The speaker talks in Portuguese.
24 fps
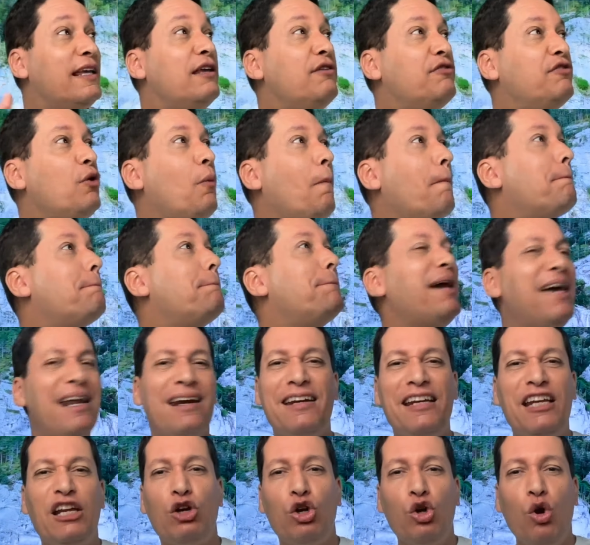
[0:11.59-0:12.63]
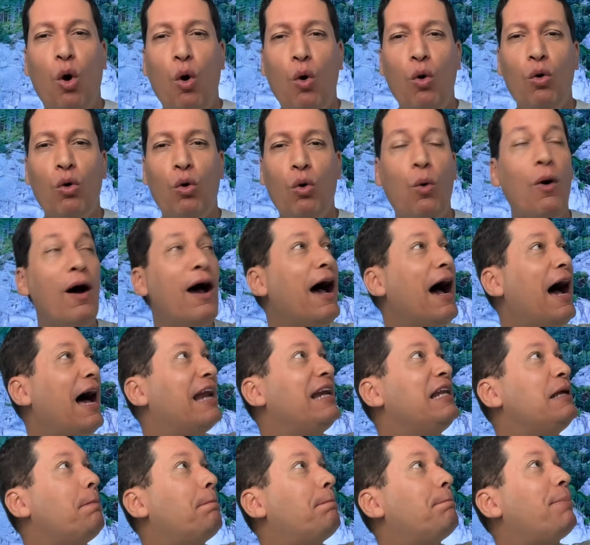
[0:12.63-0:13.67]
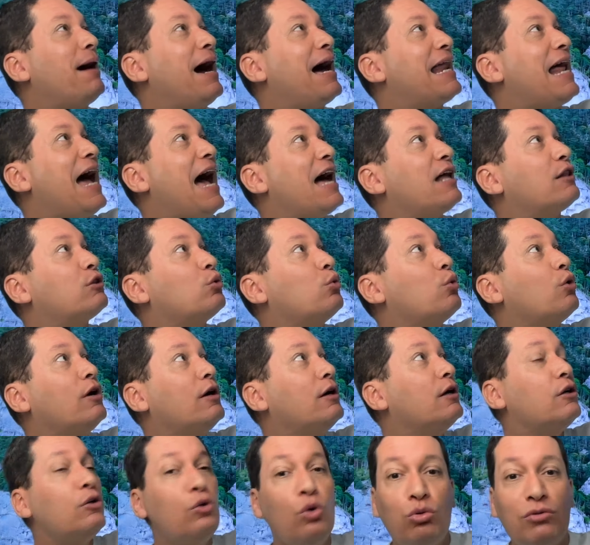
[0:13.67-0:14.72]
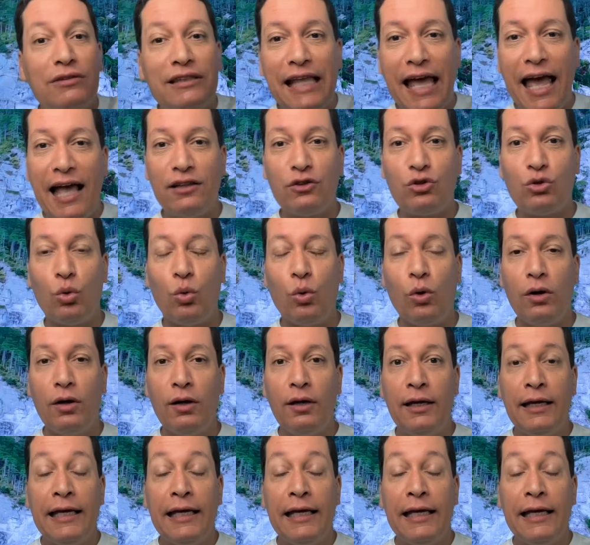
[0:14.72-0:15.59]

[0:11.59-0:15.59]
e viu um pernilongo ali parado no teto?